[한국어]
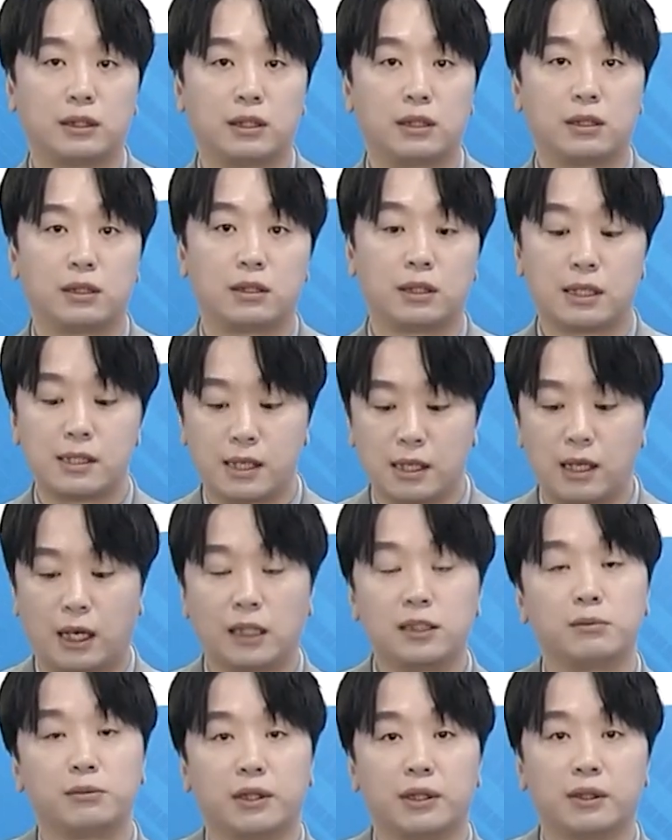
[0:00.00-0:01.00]
그냥
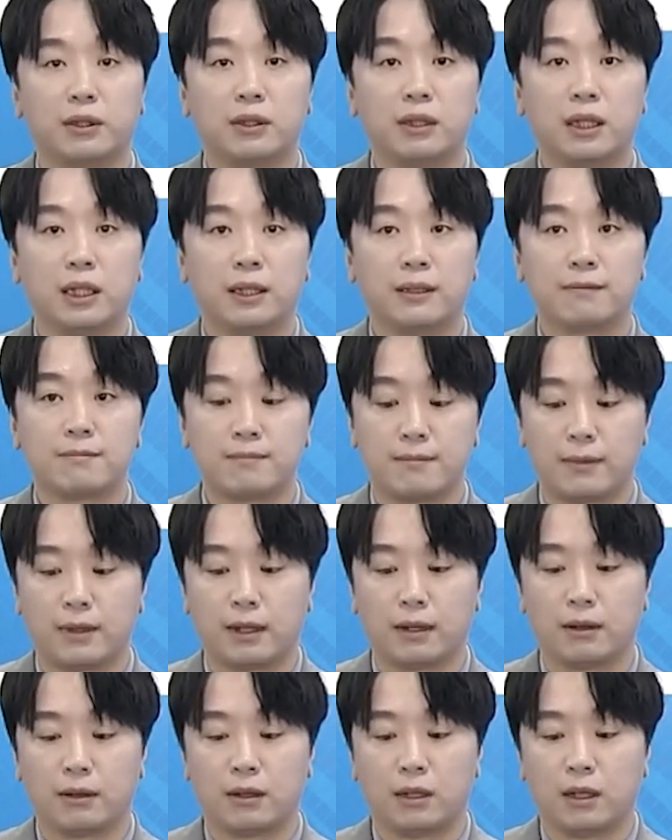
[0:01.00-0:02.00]
생각하시면 돼요. 음.